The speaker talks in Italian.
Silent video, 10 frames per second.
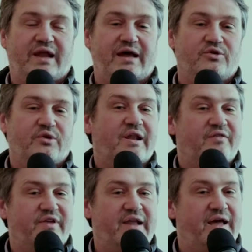tratto della
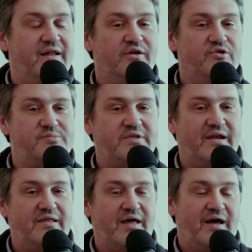filiera
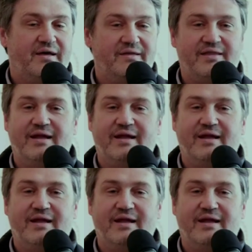dell'ospitalità in